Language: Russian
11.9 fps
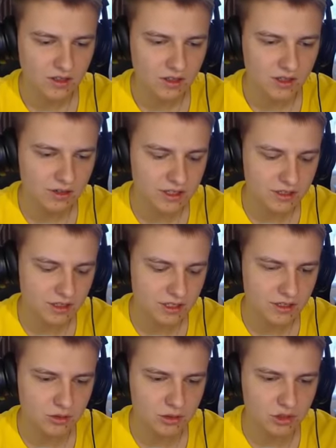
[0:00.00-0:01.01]
Давайте,
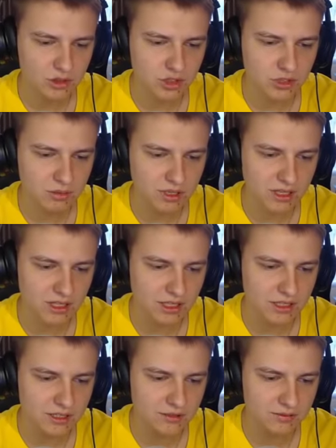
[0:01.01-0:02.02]
надо уничтожить Мега
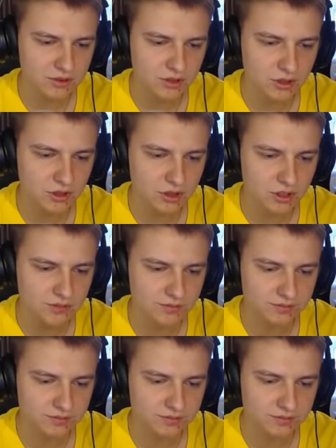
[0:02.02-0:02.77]
Найта срочно.